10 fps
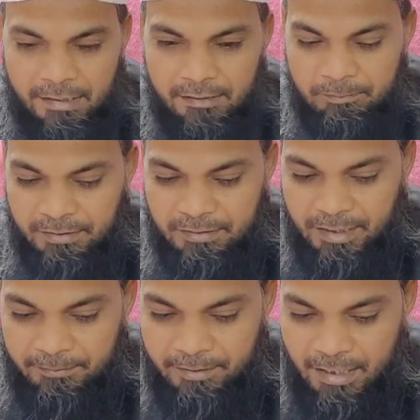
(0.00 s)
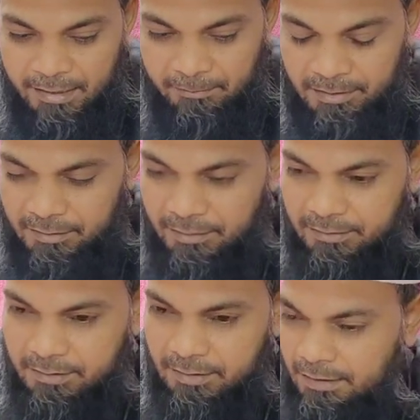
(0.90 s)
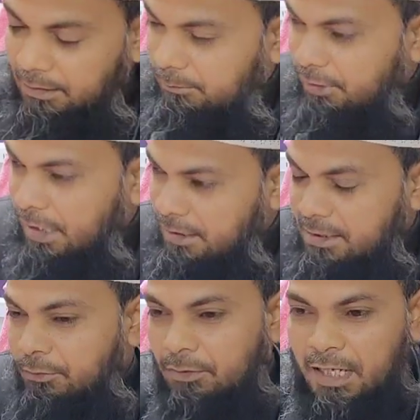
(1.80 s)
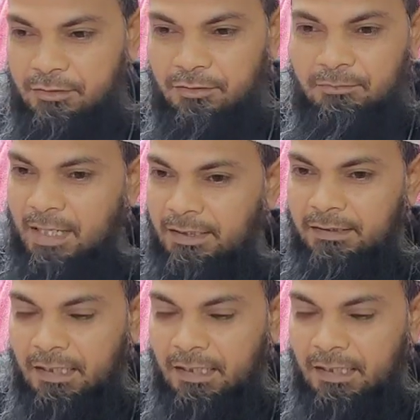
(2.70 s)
এর পিস লাইব্রেরি ডায়াবেটিস সেন্টার থেকে আলহামদুলিল্লাহ আজকেও একজন ভাই